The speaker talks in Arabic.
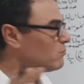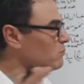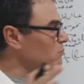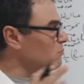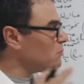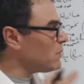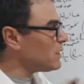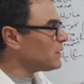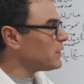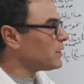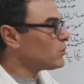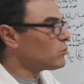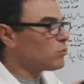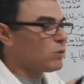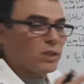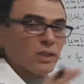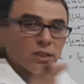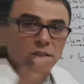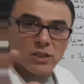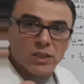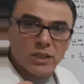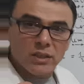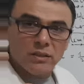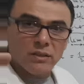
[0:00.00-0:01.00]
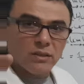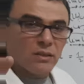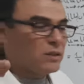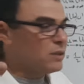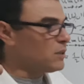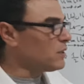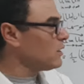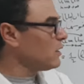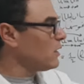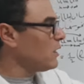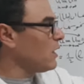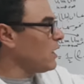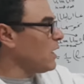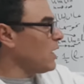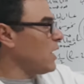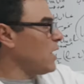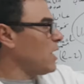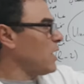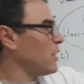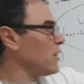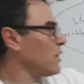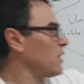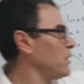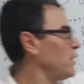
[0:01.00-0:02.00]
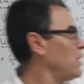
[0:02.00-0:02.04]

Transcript: ما درت ولا شيء هذا